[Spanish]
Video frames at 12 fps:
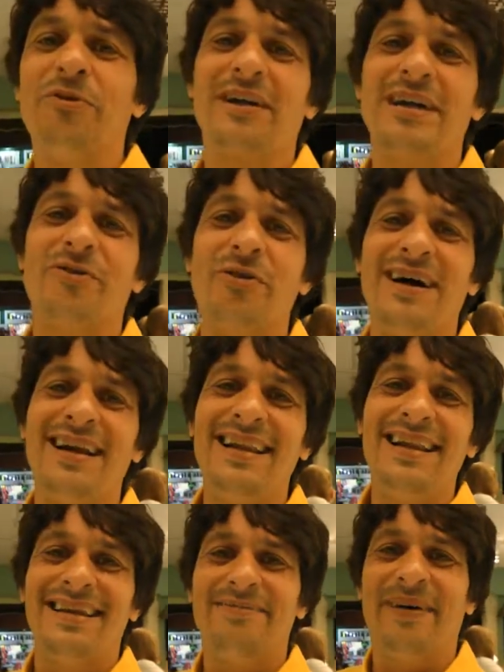todo un
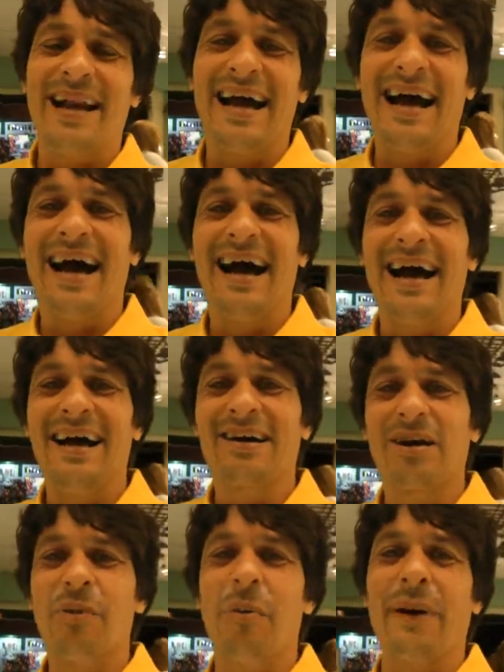ritual para,
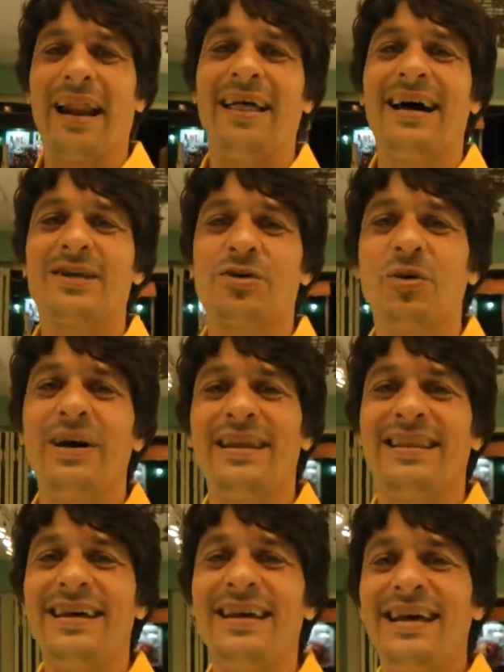como para dar
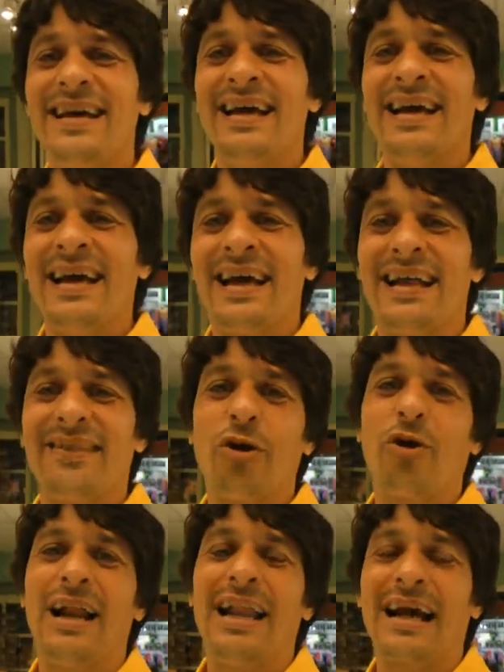suerte.
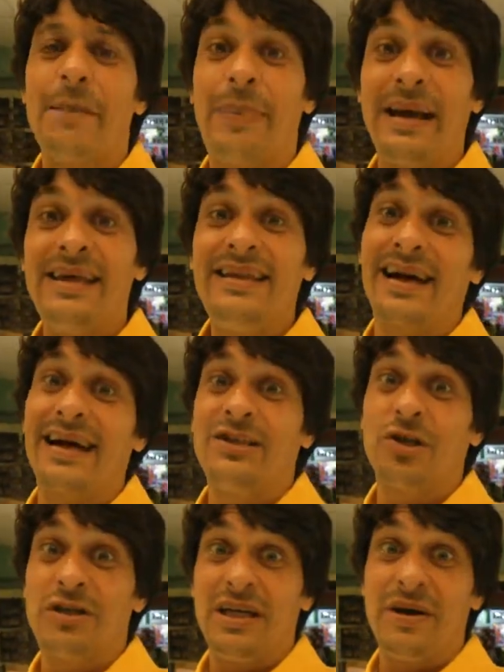Tocan la campanita, que
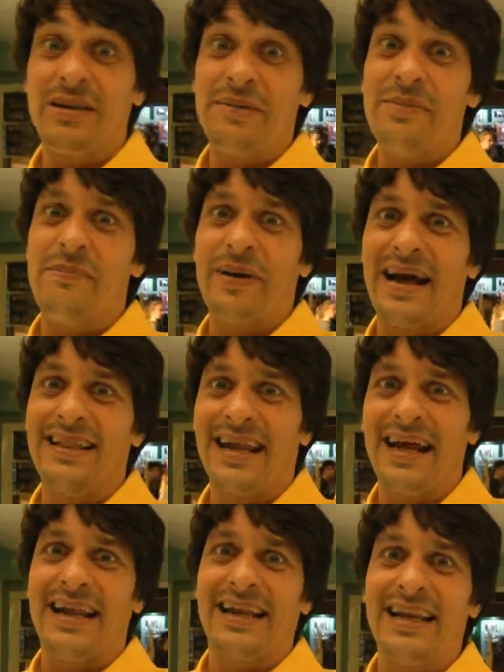eso sirve también para
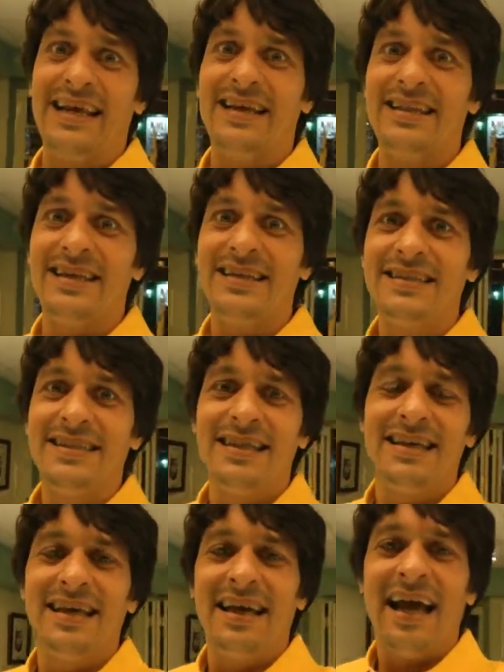atraer clientes.
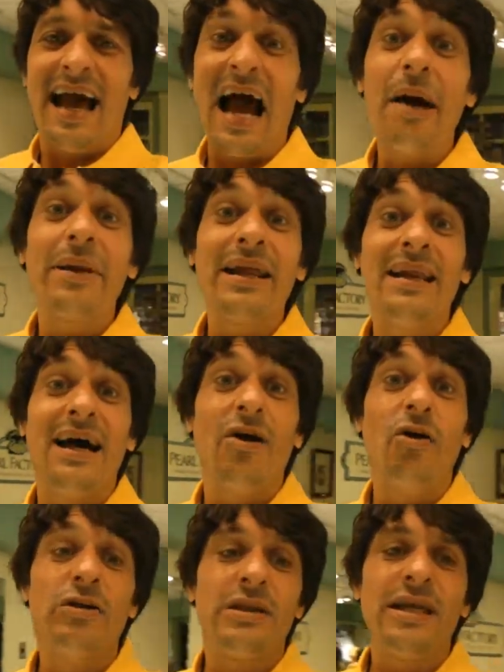Abren la
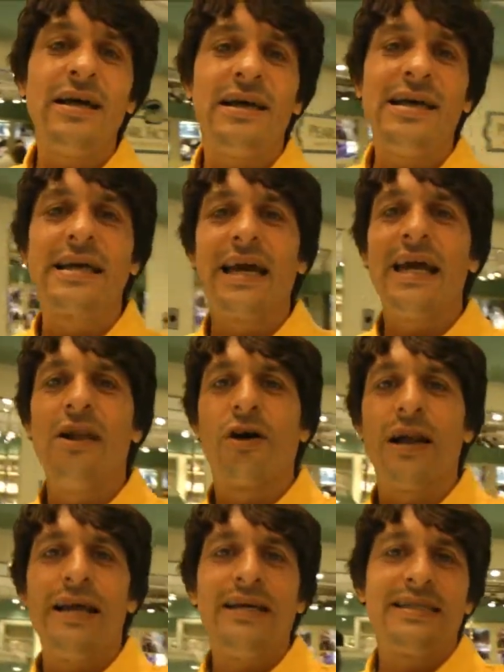ostra y ¿qué es lo
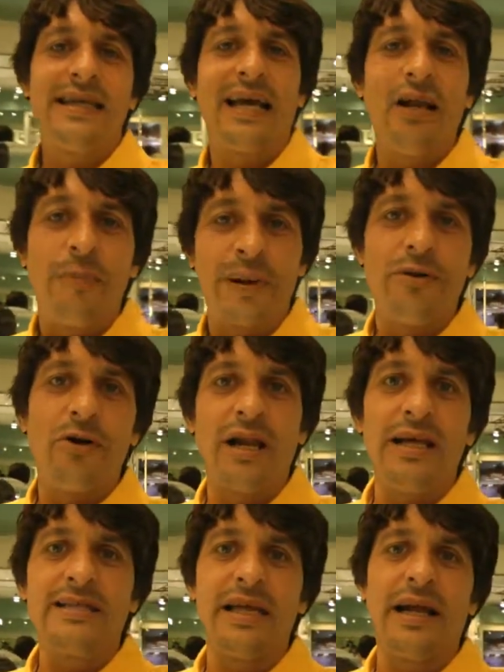que le dicen? ¿Qué es lo primero que
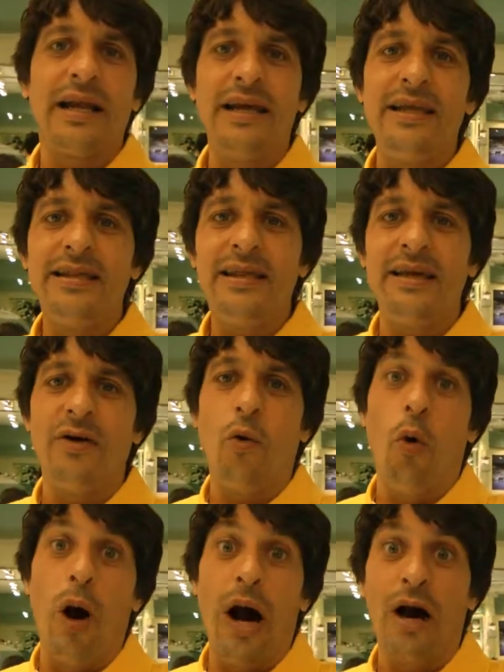le dicen al cliente?
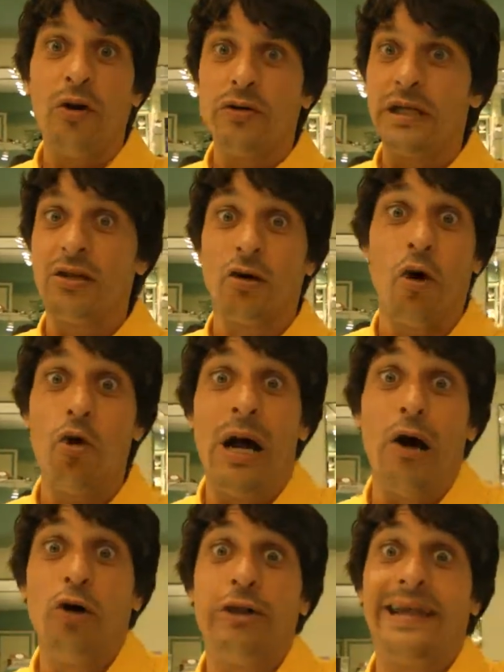¡Wow! Te tocó
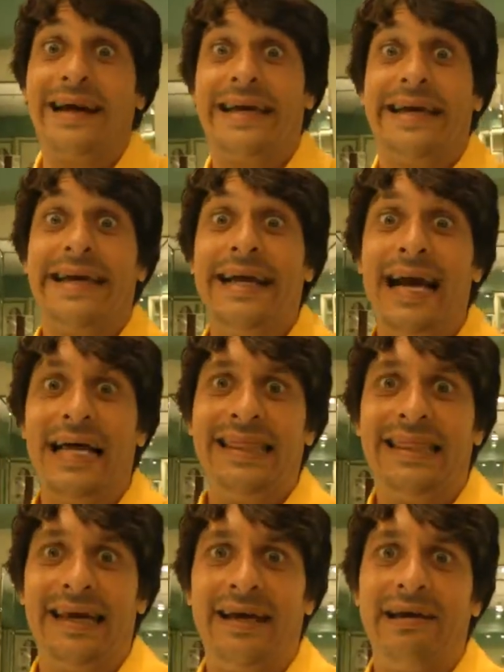una ostra
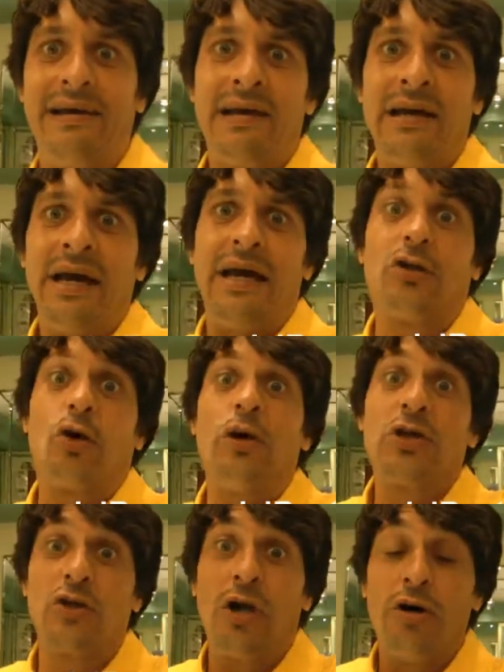gigante. Esto
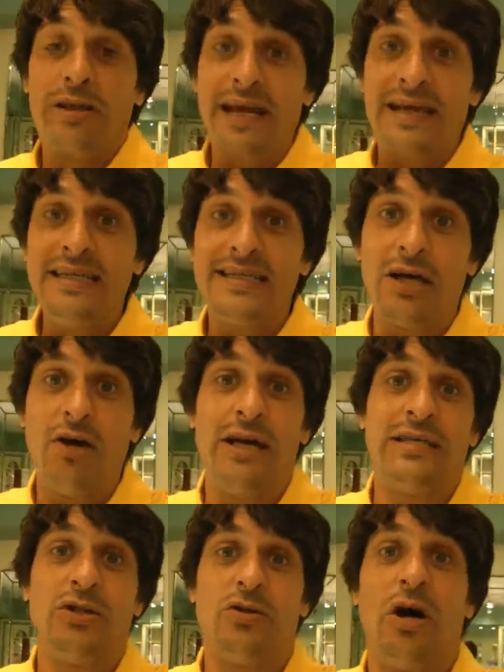no es una ostra de 15
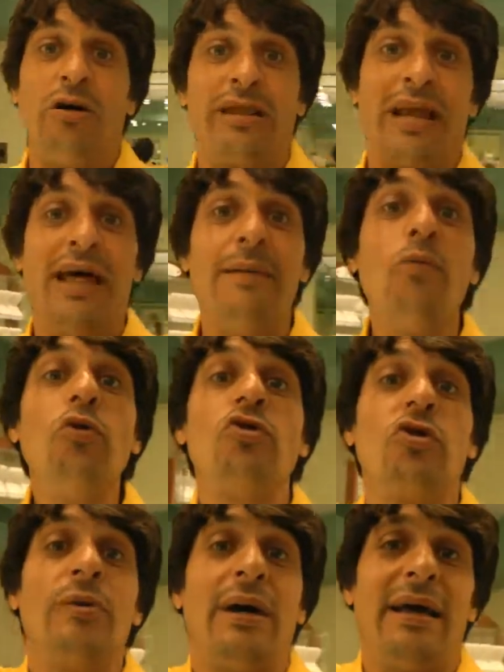dólares, es una ostra de
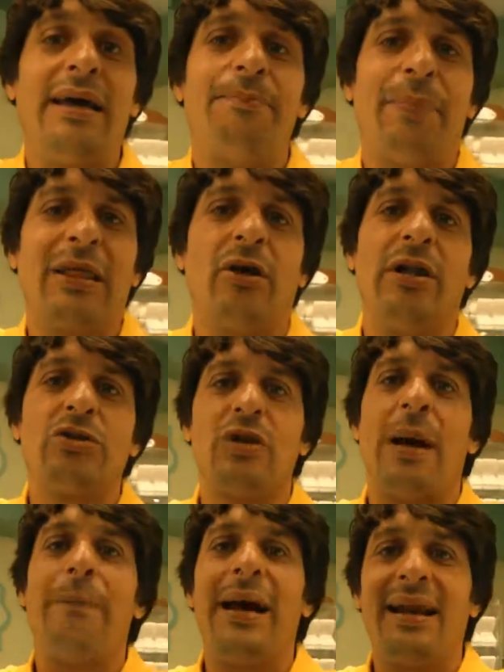mucho más. Eh, perdón, es
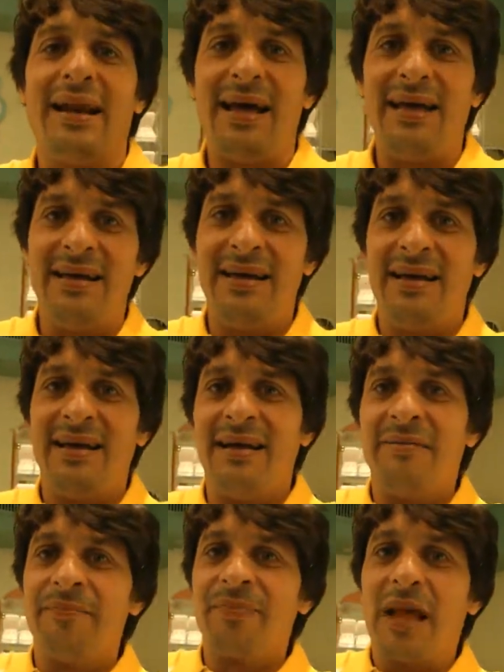una perla
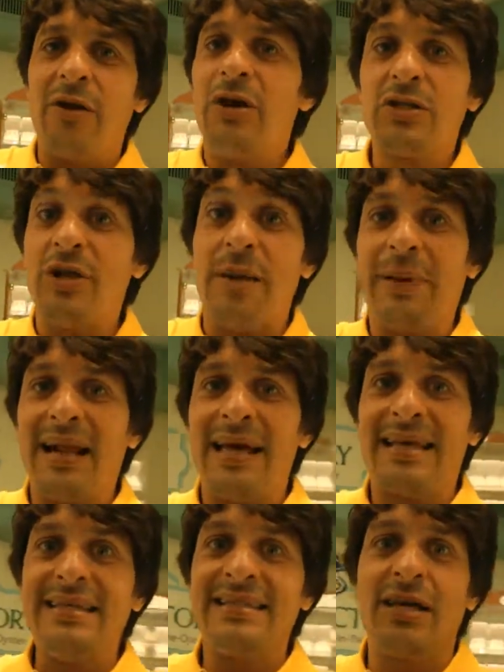no es una perla
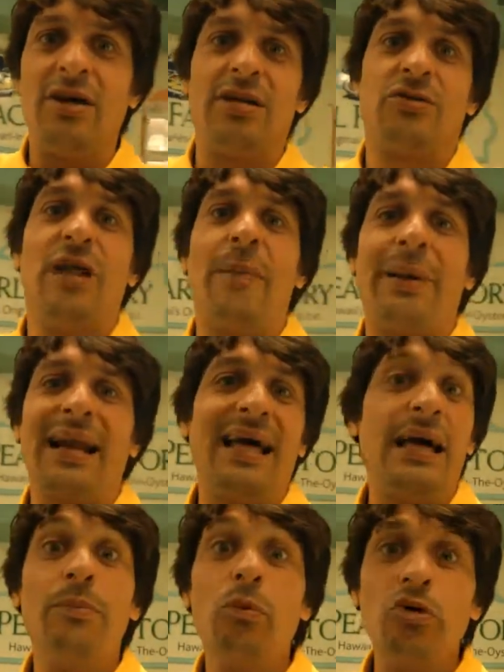de 15 dólares, es una
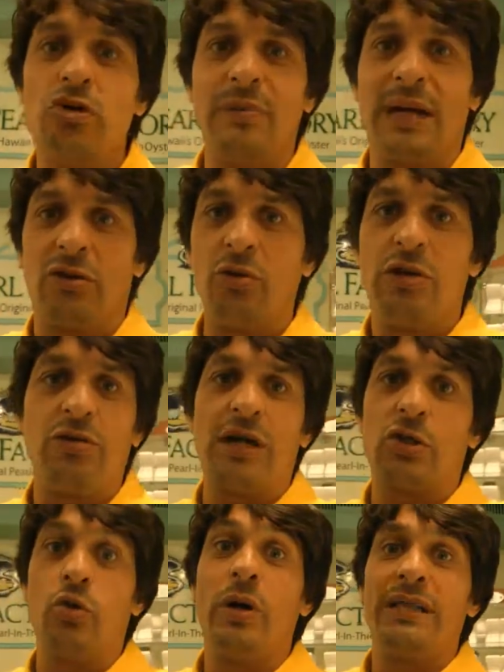perla de mucho más. Tuviste
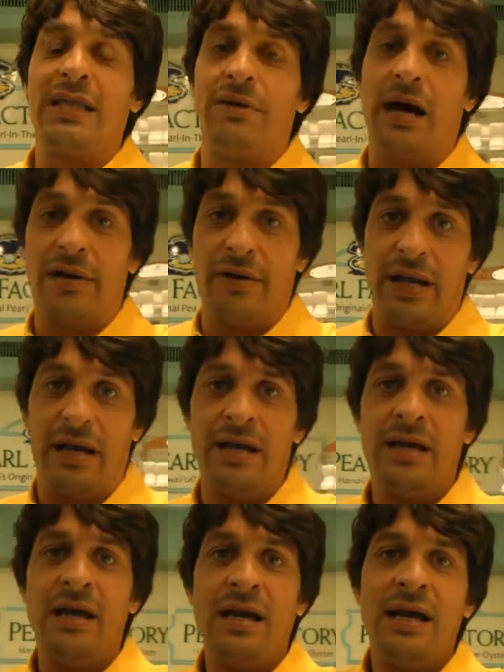una suerte bárbara.
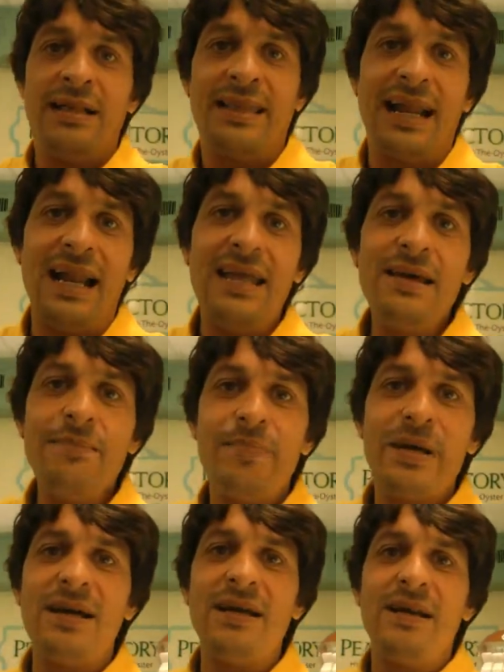Te la
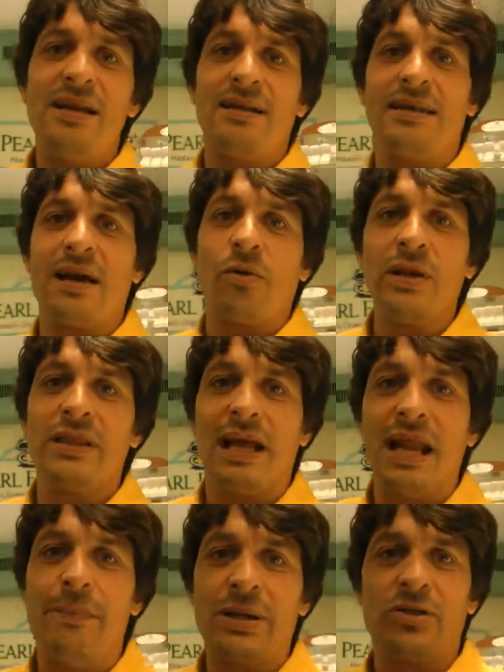limpian, te
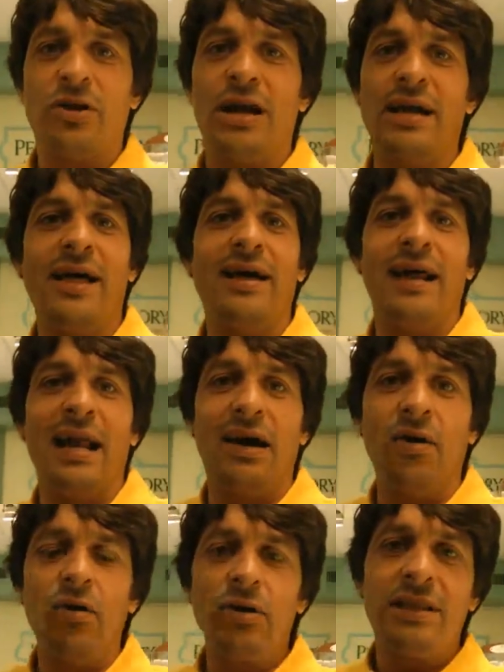cuentan la personalidad de
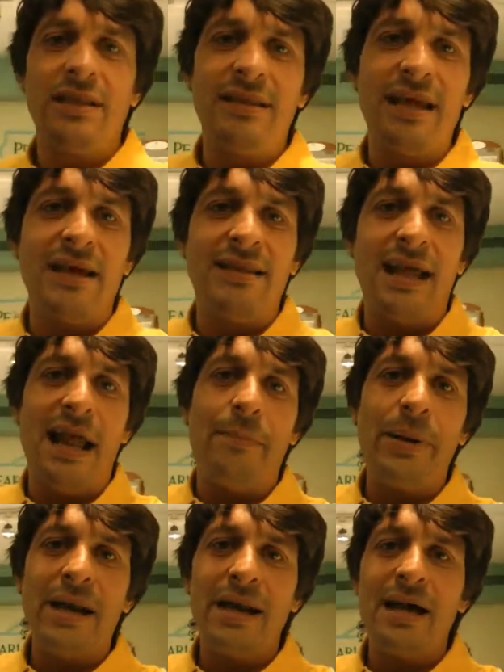la, la
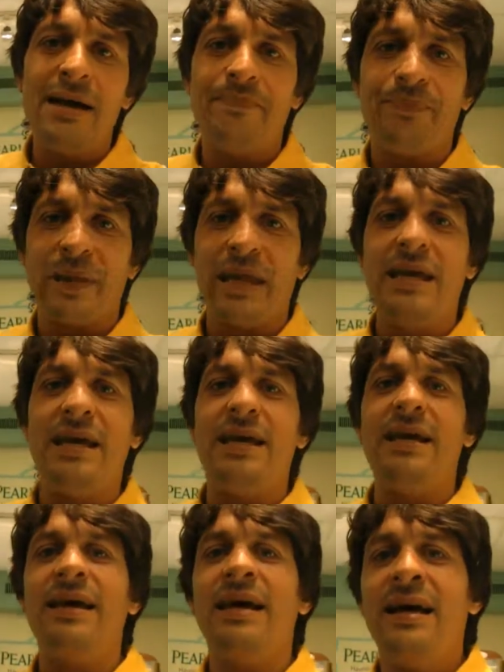perla
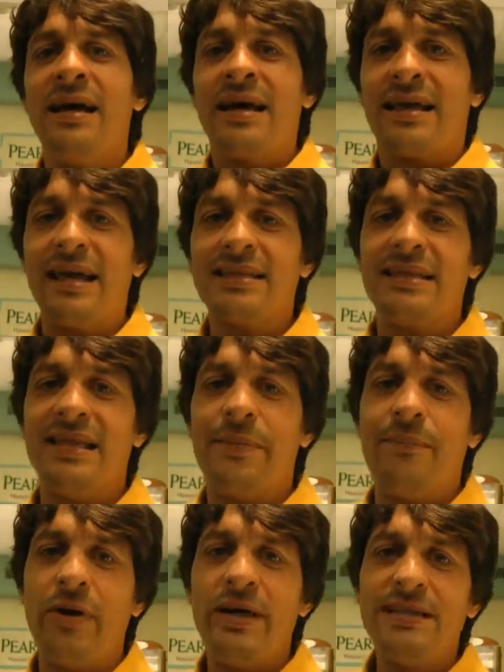y ¿qué hacen
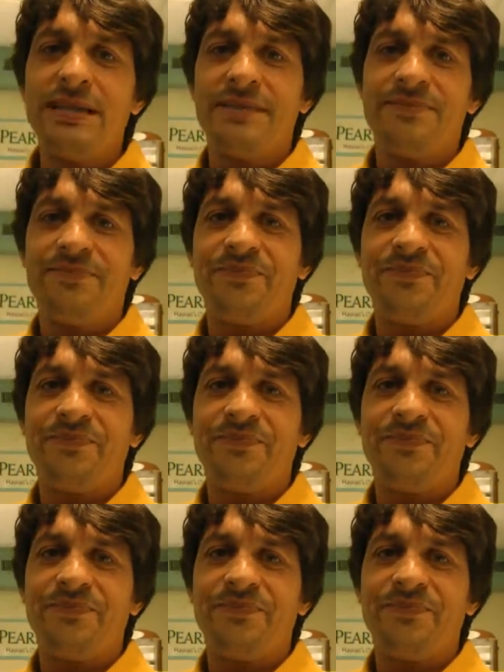después?